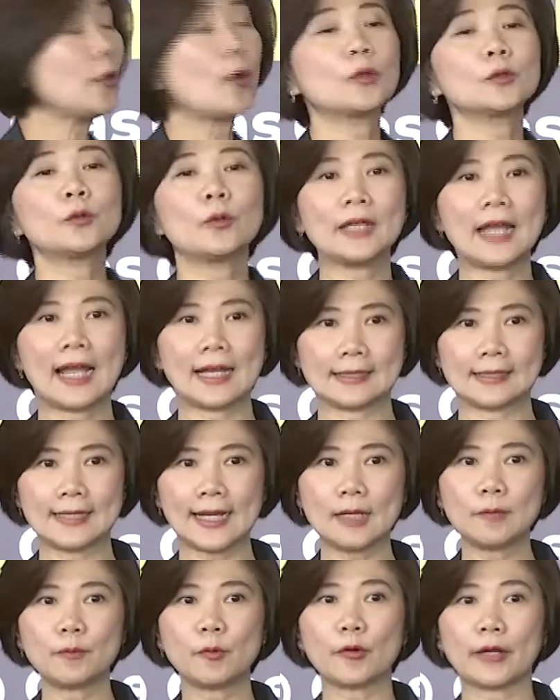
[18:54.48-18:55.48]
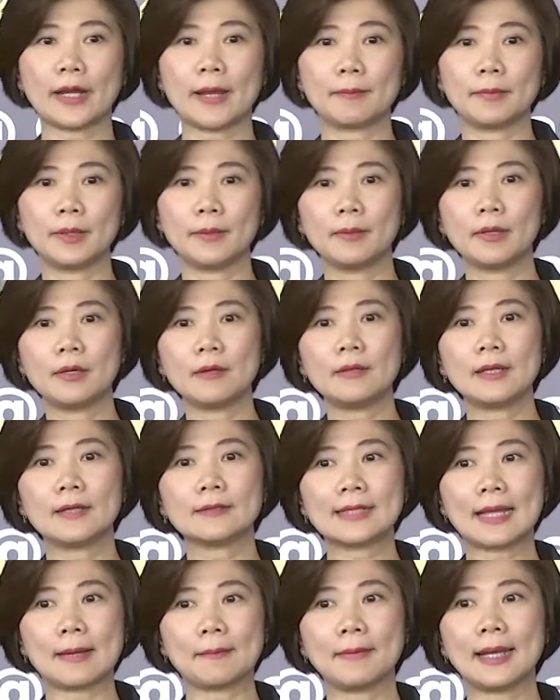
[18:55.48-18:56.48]
ยกตัวอย่างเช่น programmable
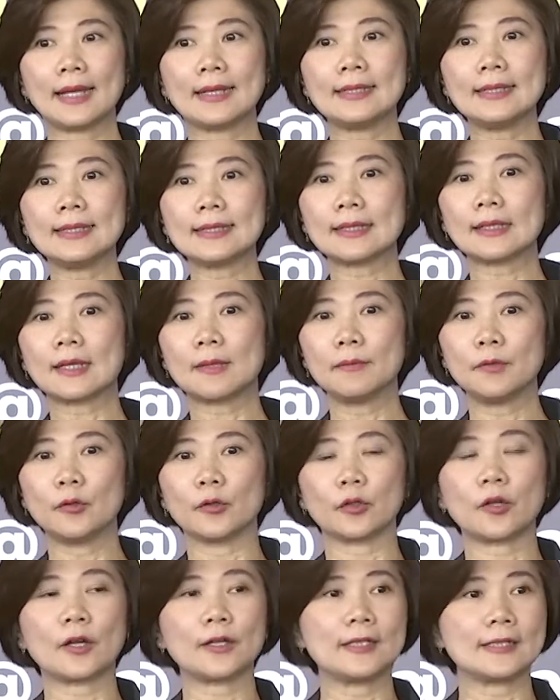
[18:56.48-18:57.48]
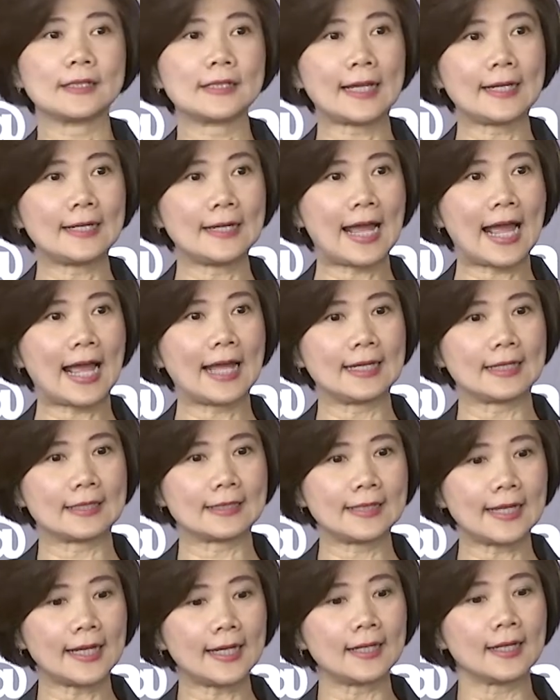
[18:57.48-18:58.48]
เราสามารถที่จะกำหนด condition ได้อย่า
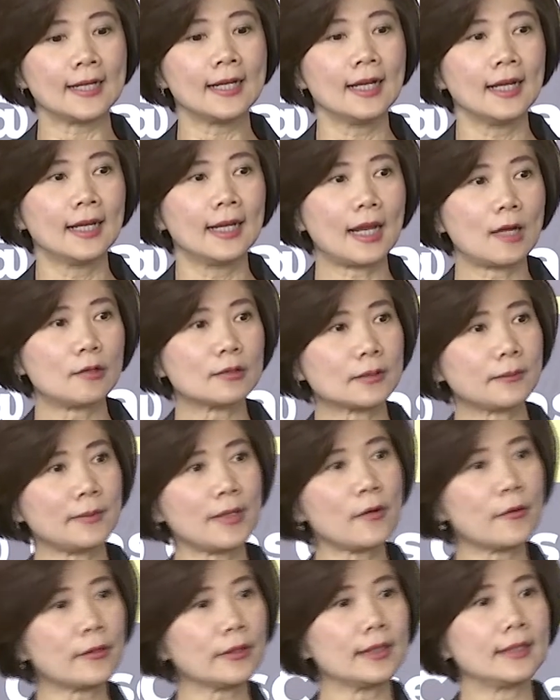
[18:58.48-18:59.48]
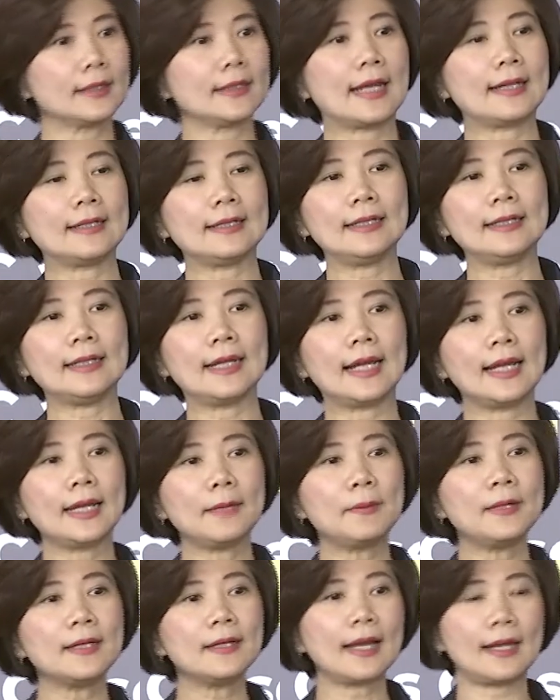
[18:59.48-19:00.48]
งเช่นเราจะไม่โอนเงินทันทีให้
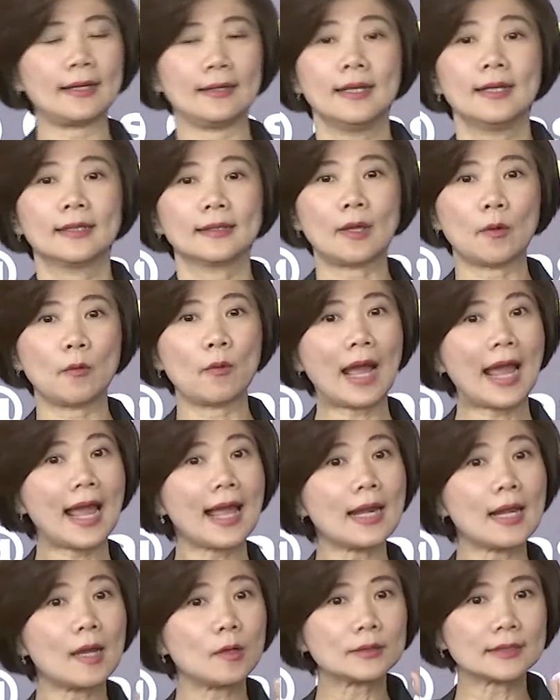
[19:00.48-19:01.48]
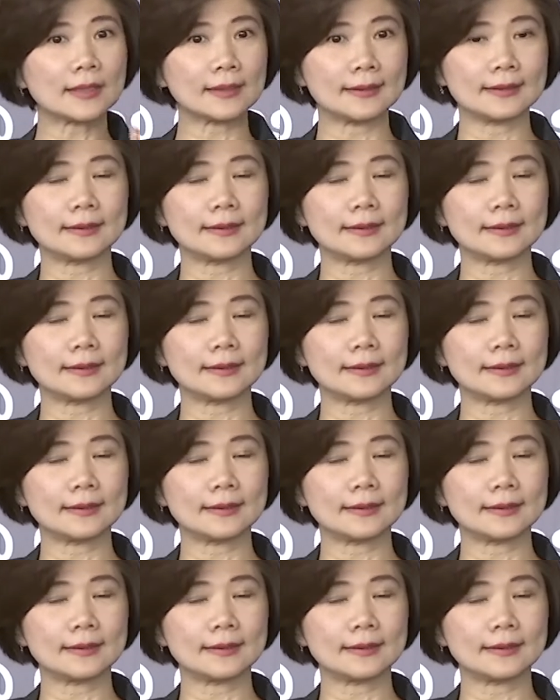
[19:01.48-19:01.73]
เพื่อนแต่ว่าเราจะ